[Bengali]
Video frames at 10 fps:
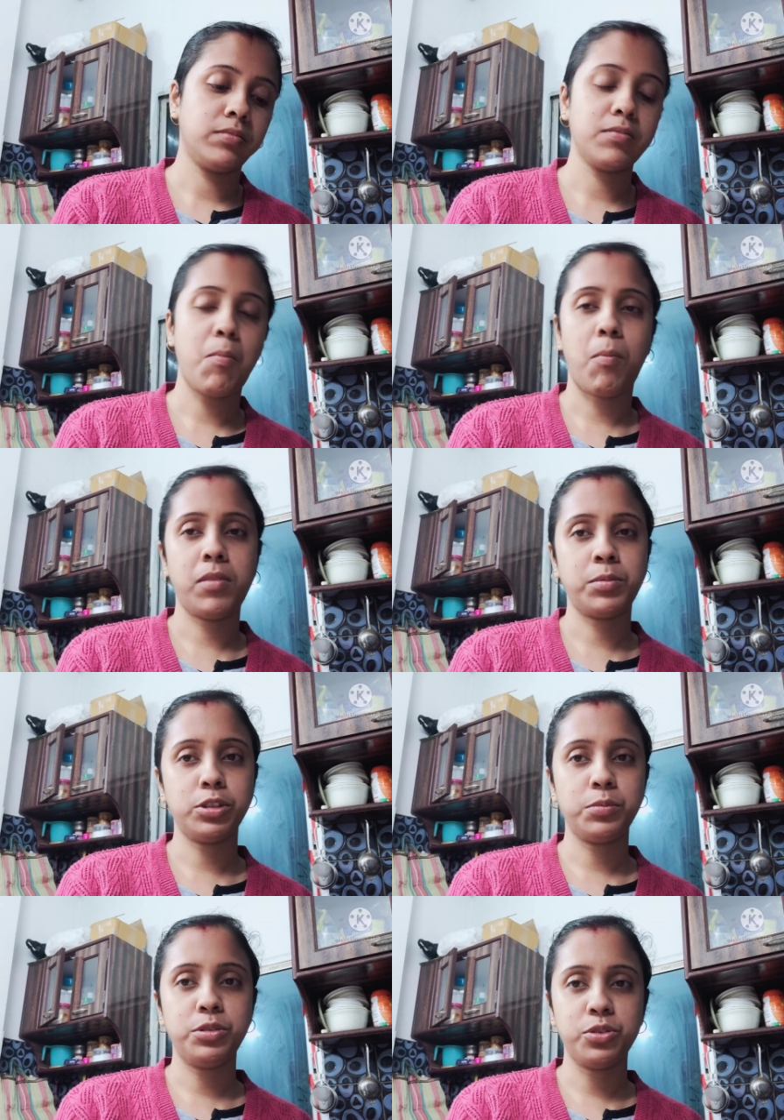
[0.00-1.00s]
আমার তো
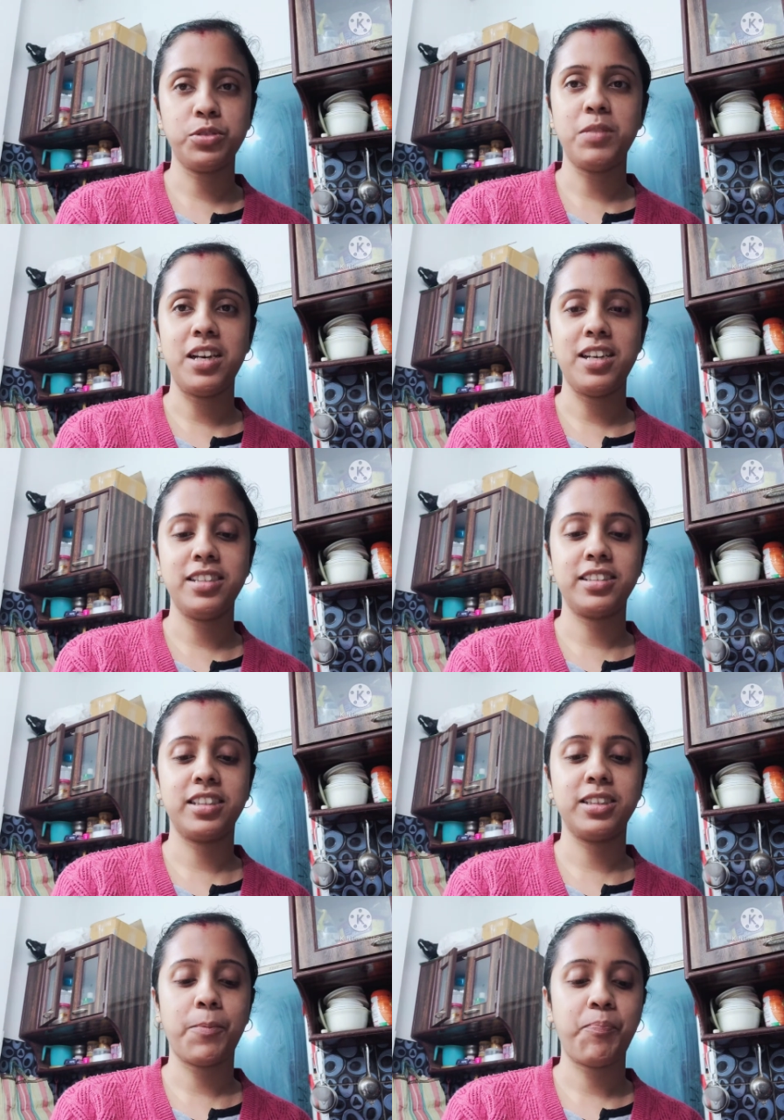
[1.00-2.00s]
ভীষণ ভালো লাগছে খেতে
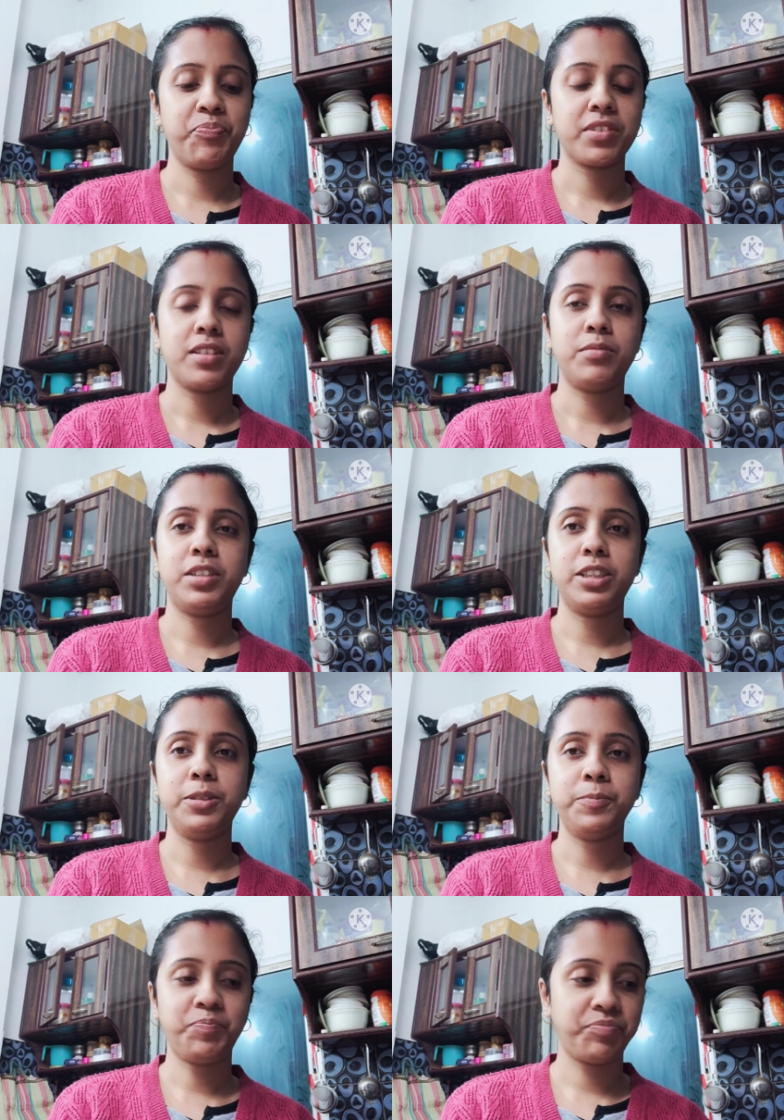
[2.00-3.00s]
সেই
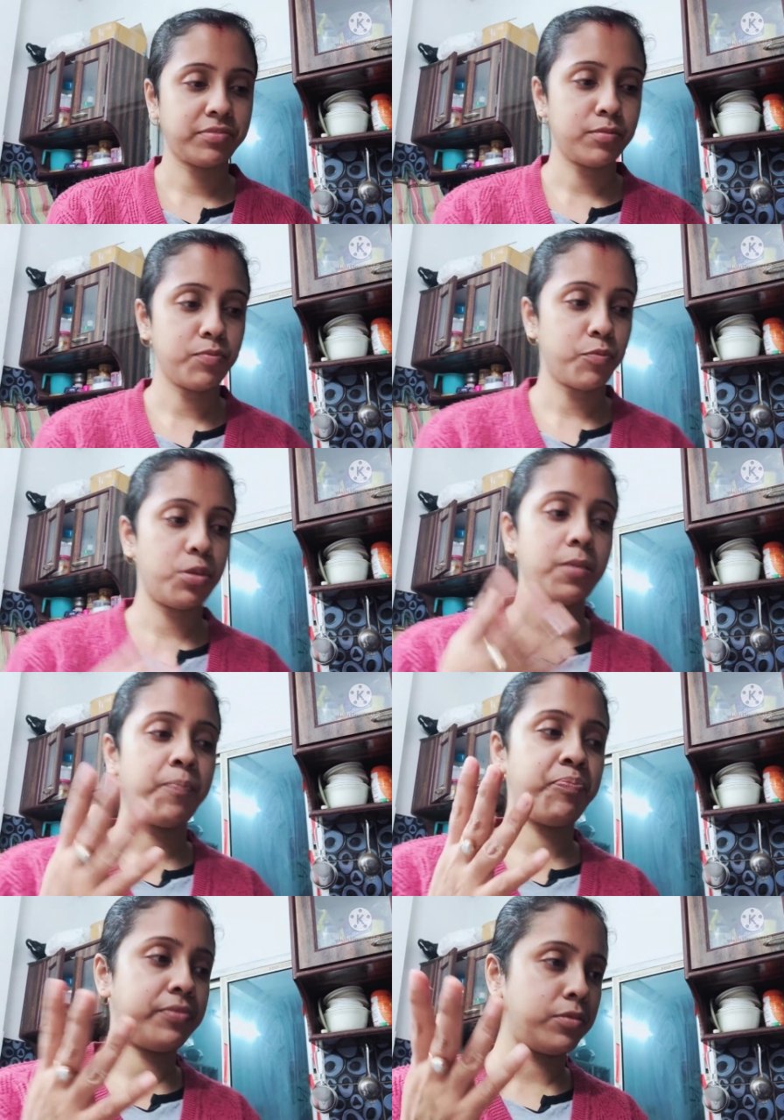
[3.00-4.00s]

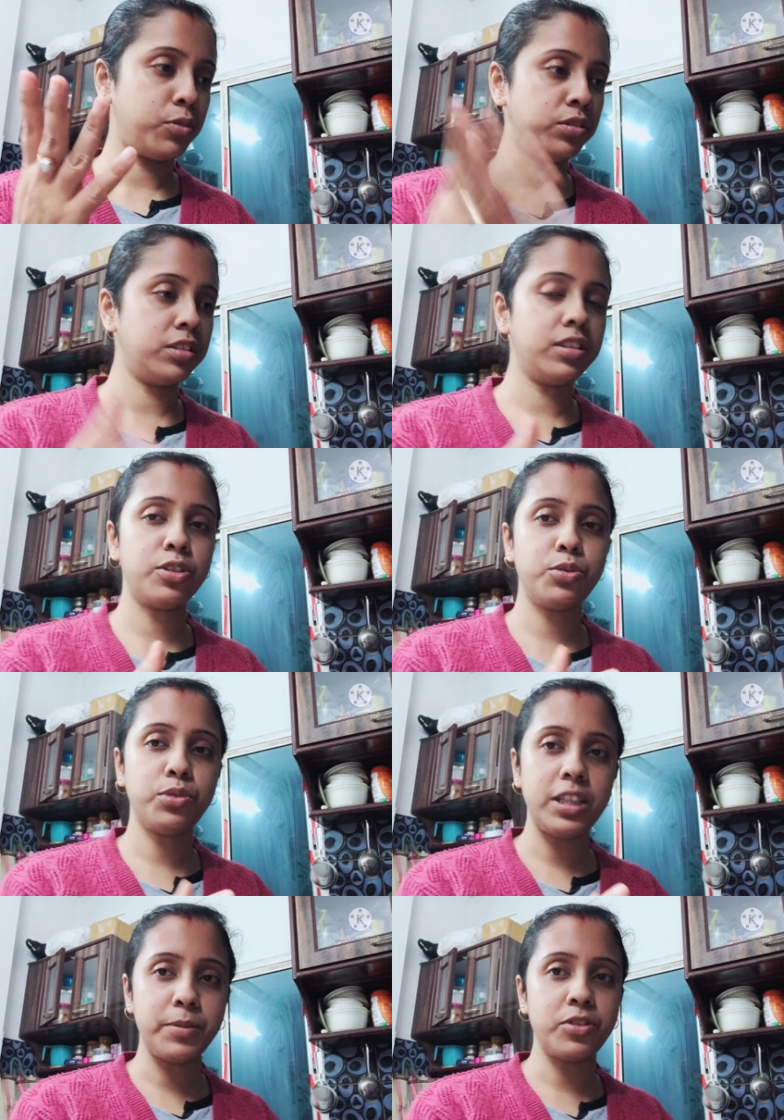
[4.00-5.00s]
বন্ধু থেকে শুধু এর
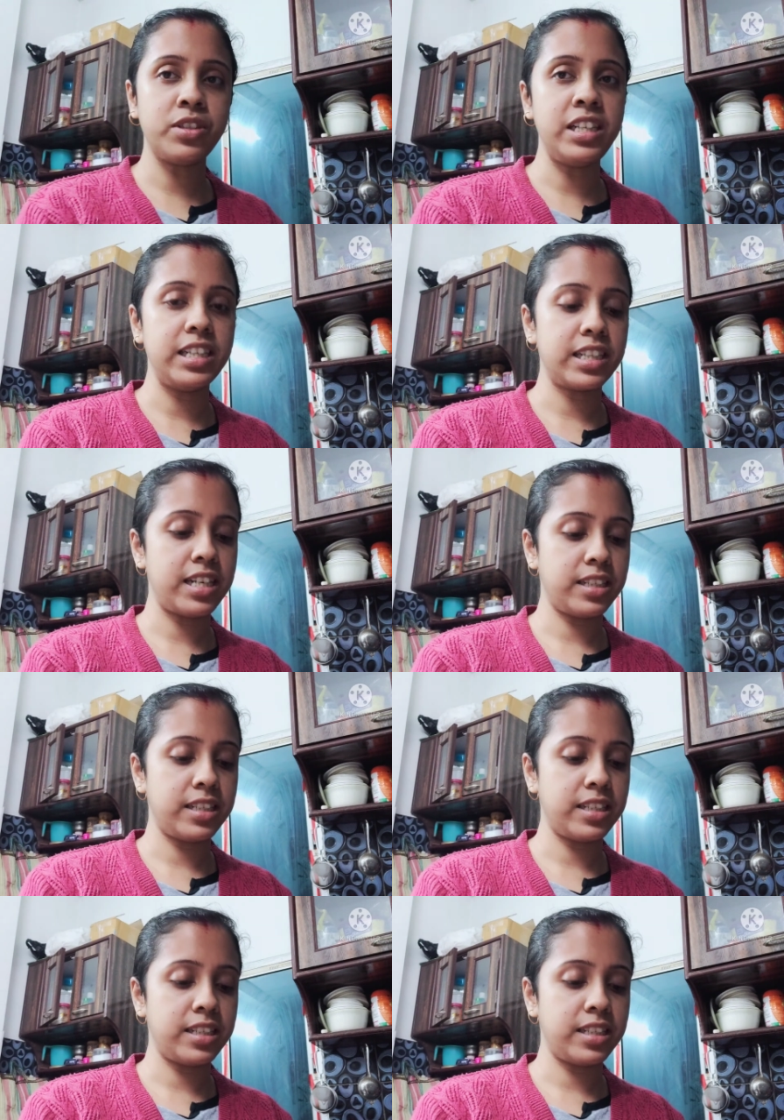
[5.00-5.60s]
পেছনে লেখা আছে